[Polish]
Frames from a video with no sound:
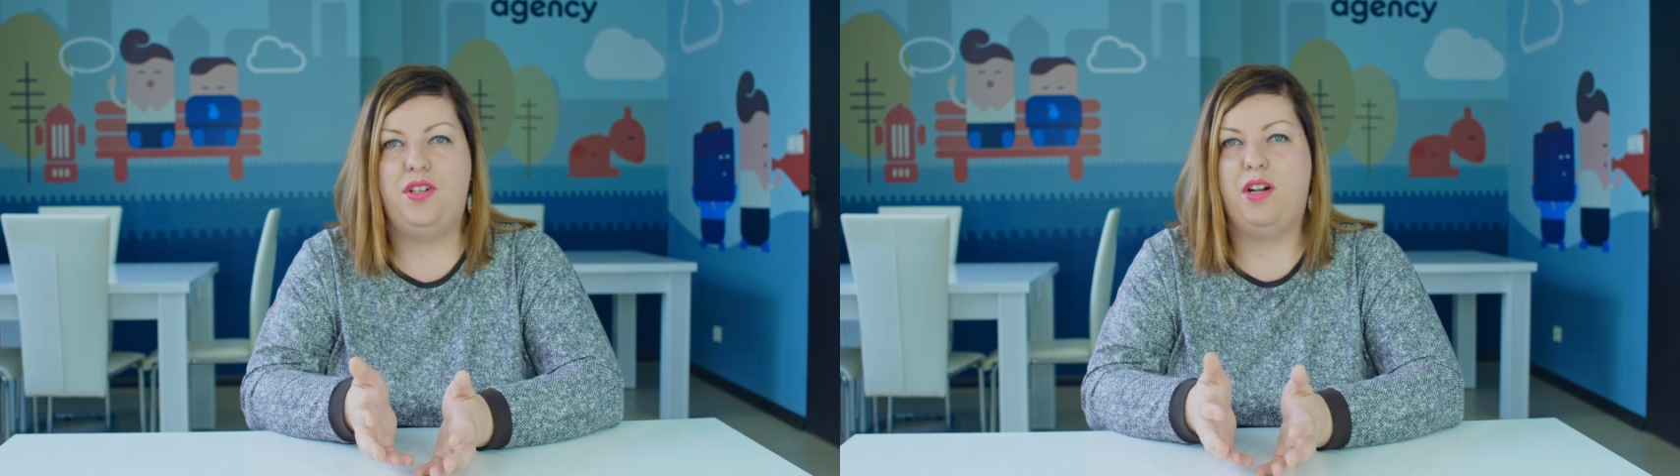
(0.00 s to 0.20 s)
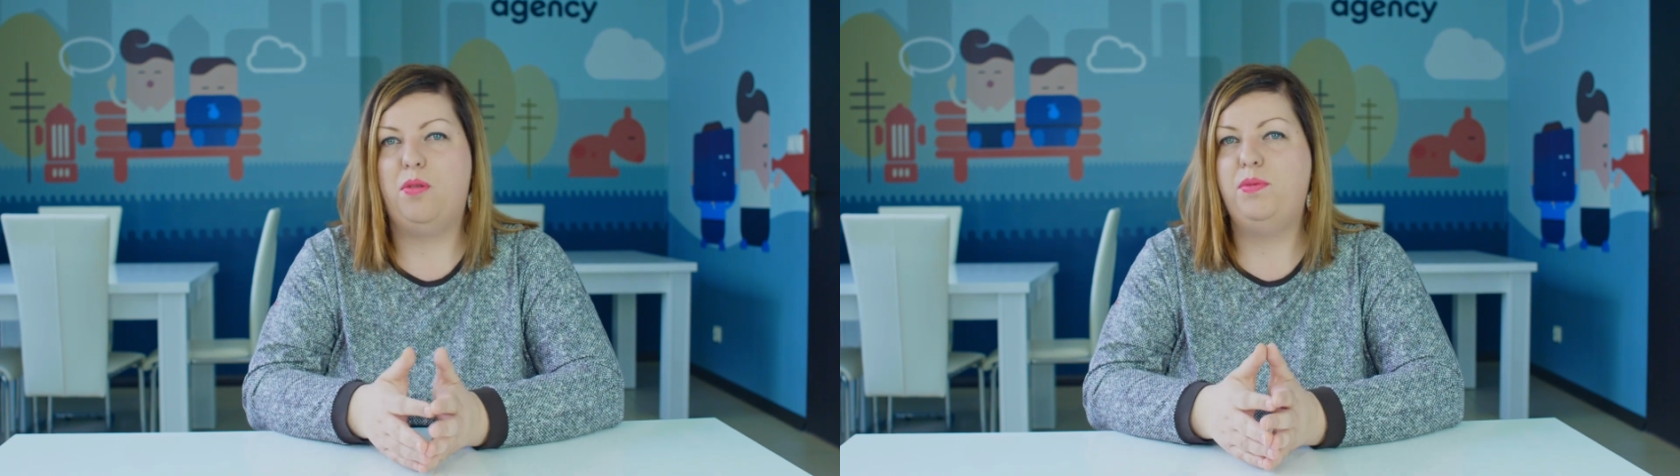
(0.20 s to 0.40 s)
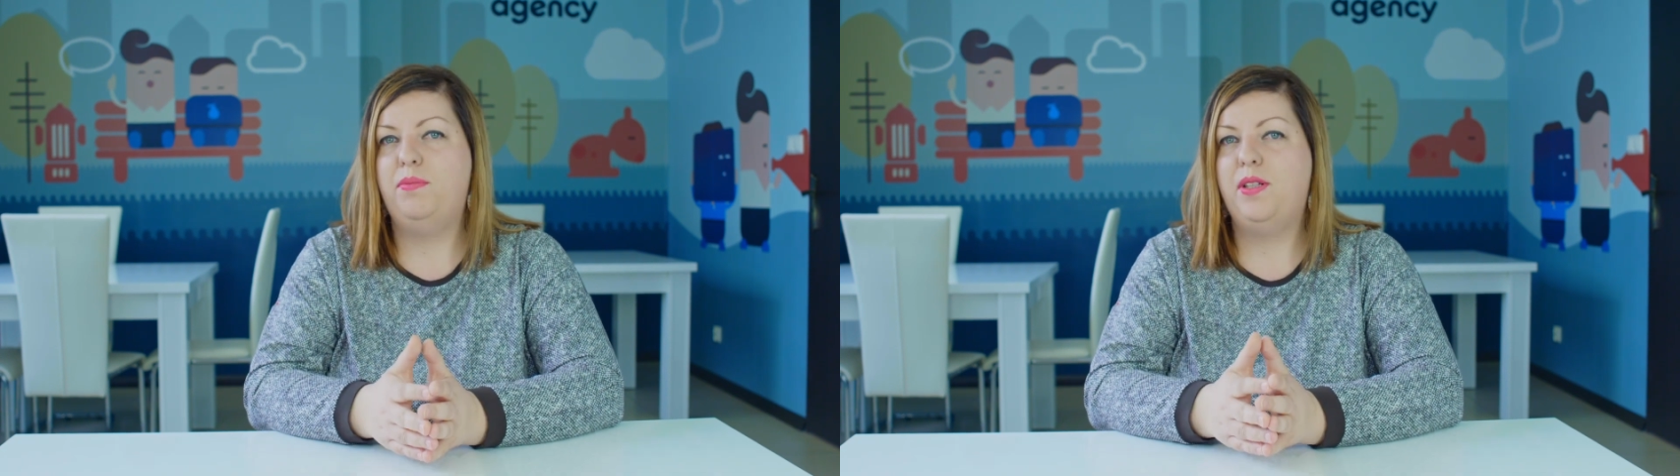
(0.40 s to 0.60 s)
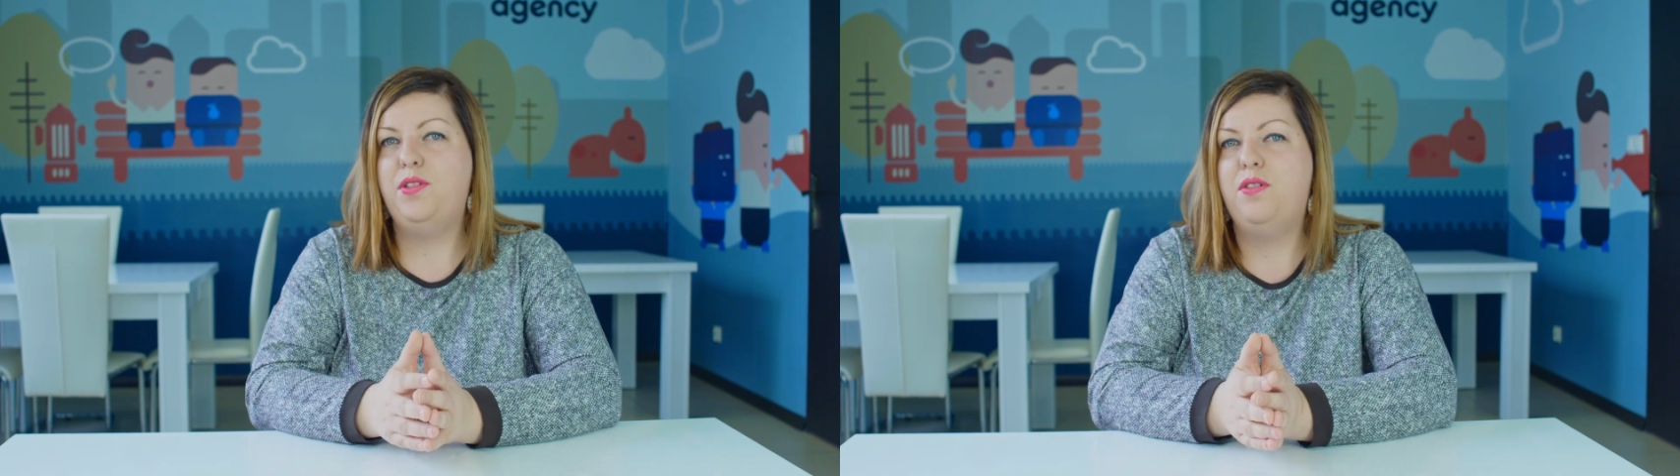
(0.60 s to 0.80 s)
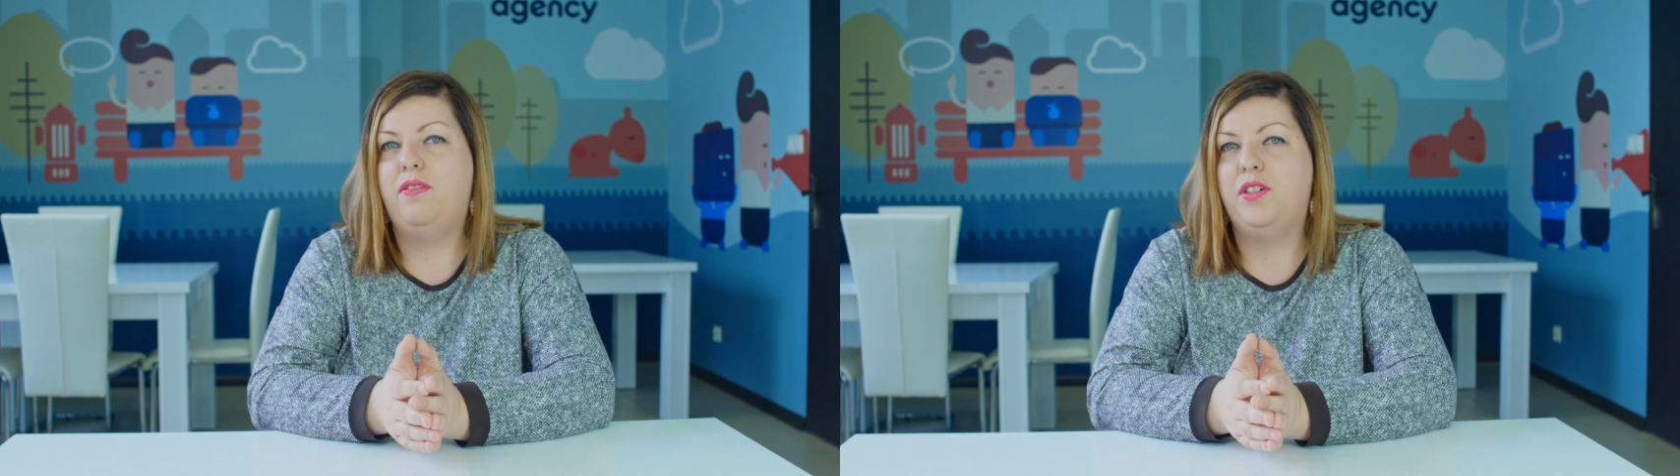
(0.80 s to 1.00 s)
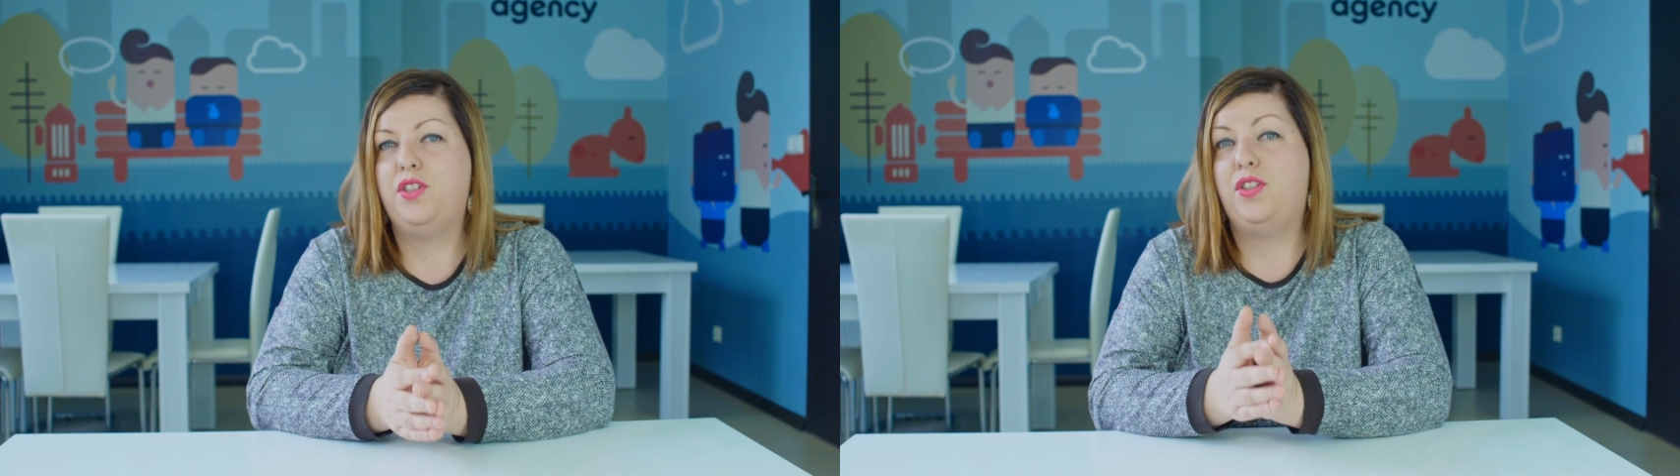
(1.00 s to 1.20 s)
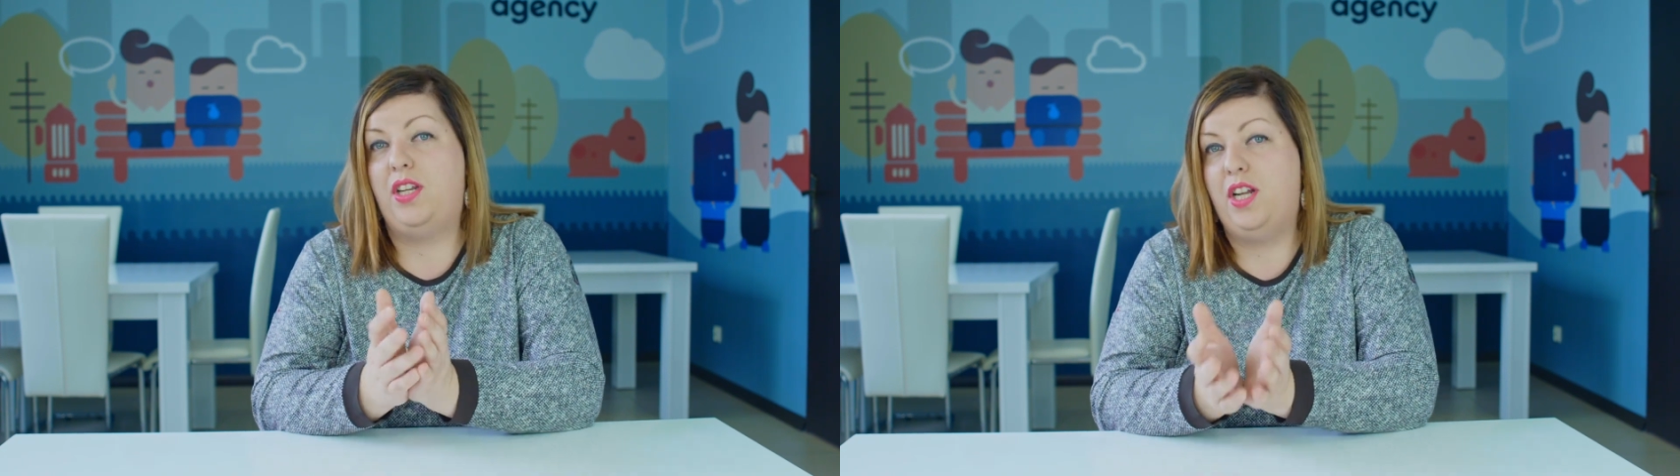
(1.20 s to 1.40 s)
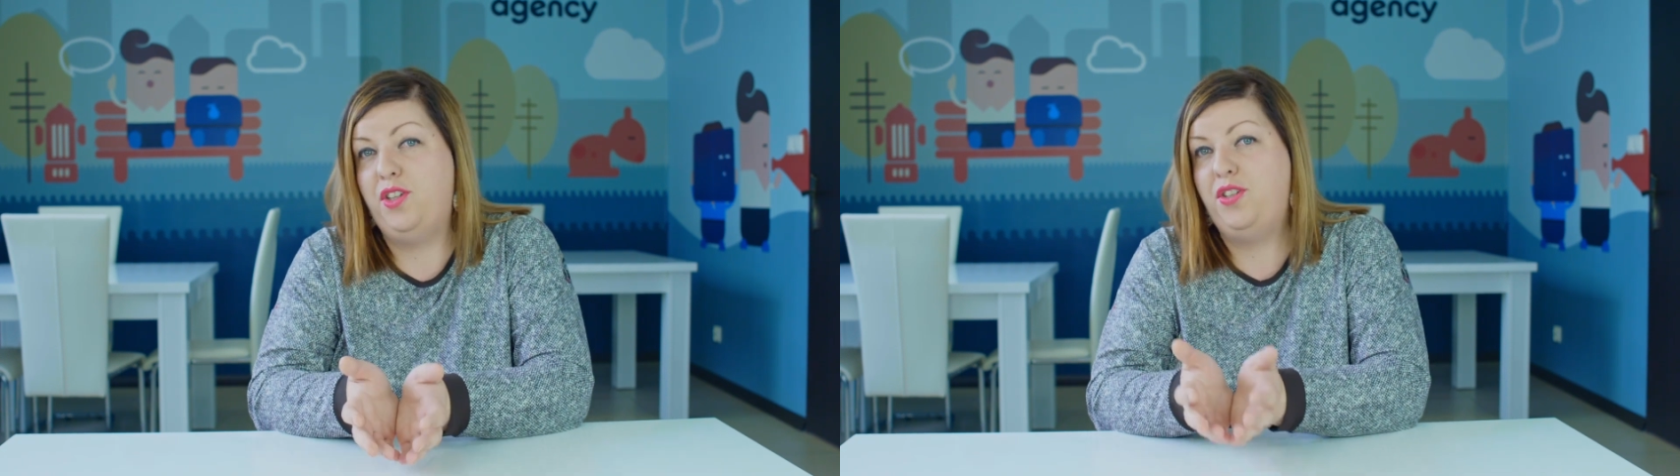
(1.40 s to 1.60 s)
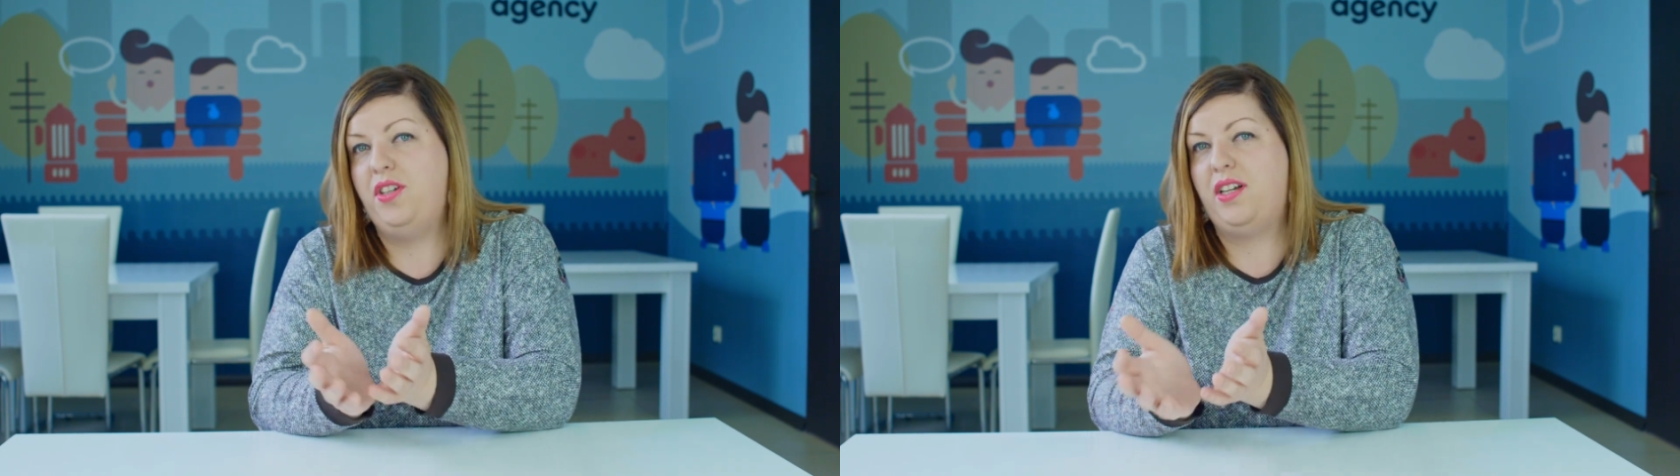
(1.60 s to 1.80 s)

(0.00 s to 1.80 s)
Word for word: jak optymalizować treści